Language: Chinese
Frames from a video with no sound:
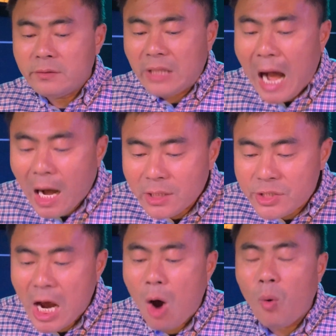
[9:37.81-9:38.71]
当
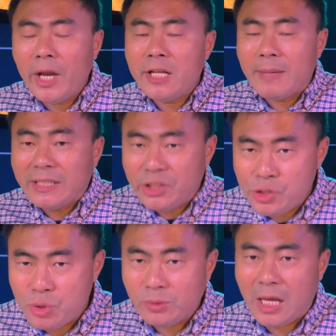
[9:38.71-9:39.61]
教会里面弟
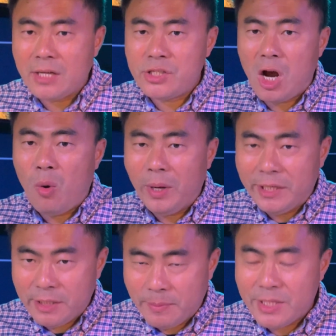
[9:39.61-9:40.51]
兄，当教会
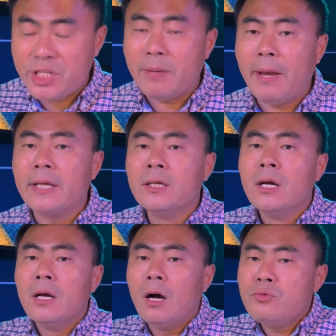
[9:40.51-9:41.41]
里面姐妹，
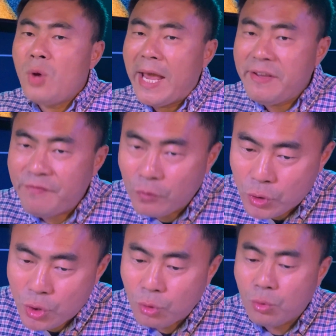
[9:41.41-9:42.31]
愿意付
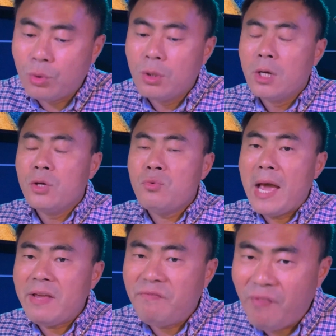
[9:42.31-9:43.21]
出、
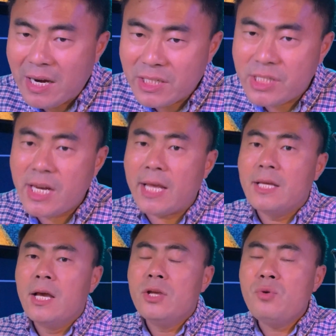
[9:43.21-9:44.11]
愿意奉献、
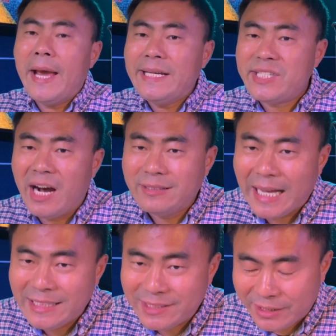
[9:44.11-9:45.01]
愿意承
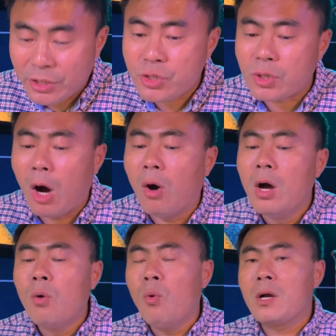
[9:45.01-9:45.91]
担责任的时候，
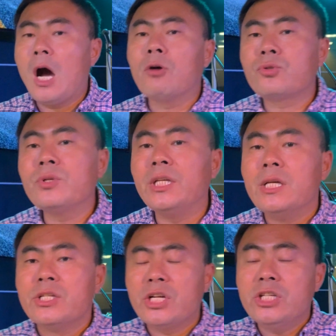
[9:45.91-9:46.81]
我告诉你，
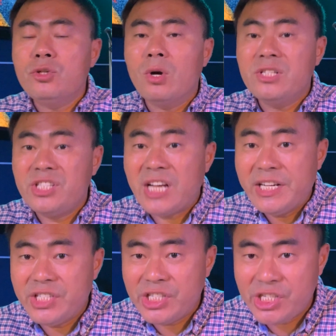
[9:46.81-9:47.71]
圣经说：“
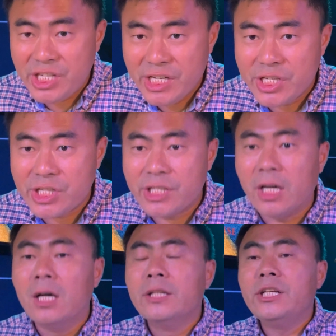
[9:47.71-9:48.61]
神是信实
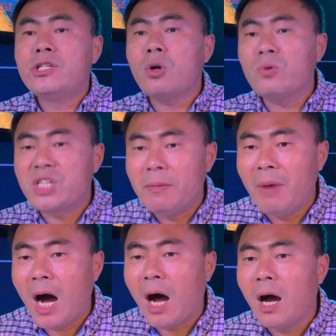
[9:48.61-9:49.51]
的，你种什
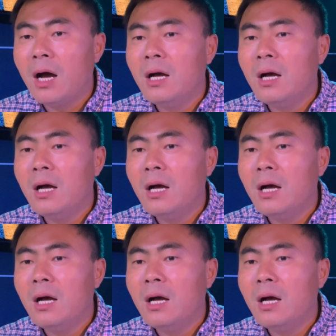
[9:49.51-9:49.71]
么，